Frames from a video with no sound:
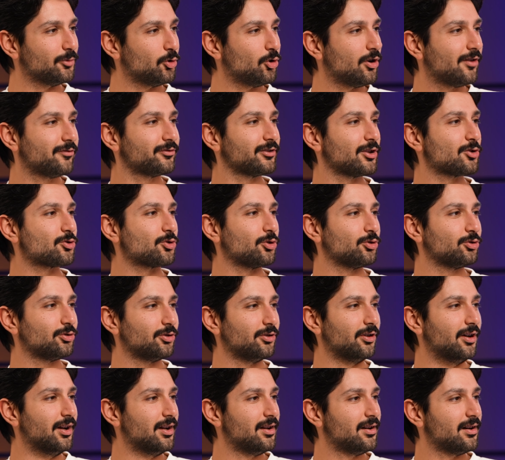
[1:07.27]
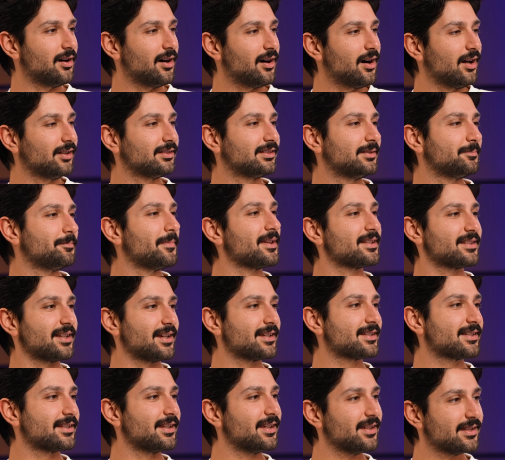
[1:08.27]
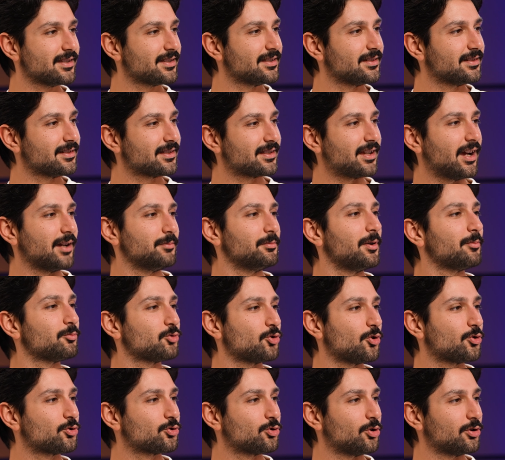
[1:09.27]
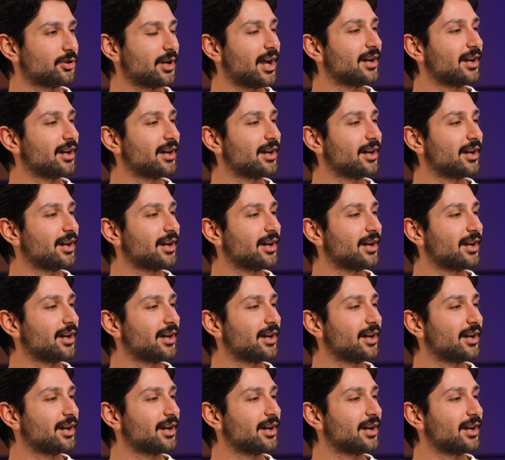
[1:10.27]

O hafta sonu aldığım mesaj sayısını saymam çok zor.